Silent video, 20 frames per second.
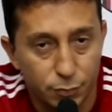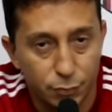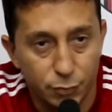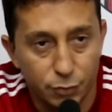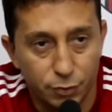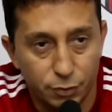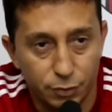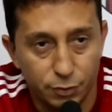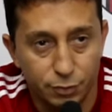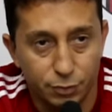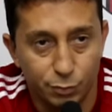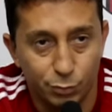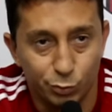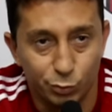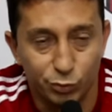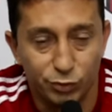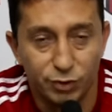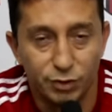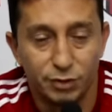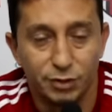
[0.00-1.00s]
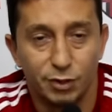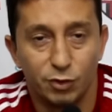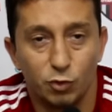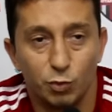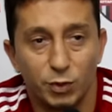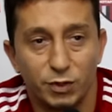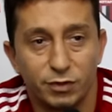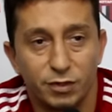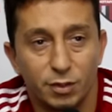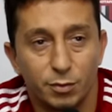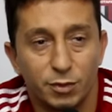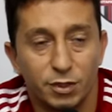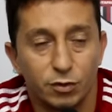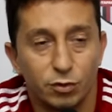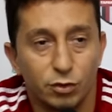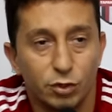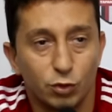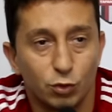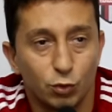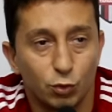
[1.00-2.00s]
Com certeza, o pensamento
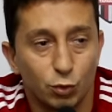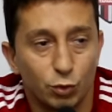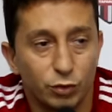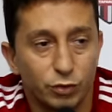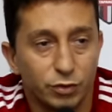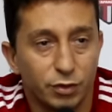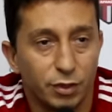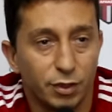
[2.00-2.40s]
de todos